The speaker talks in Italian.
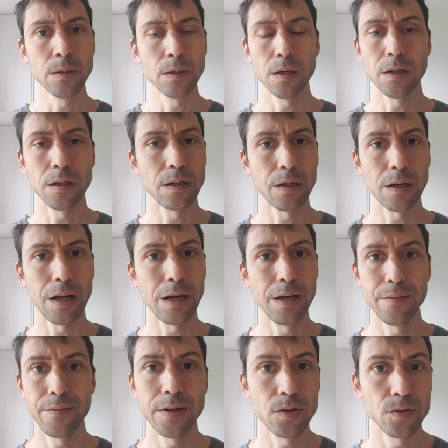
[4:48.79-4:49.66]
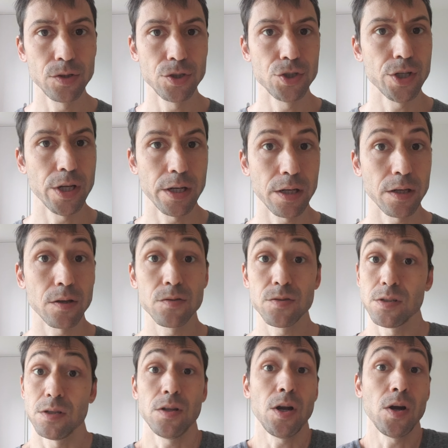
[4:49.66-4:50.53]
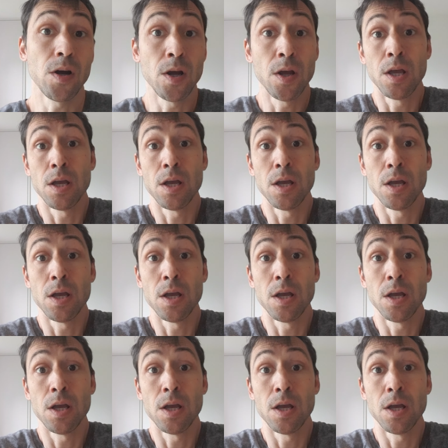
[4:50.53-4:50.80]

a livello di igiene che considero,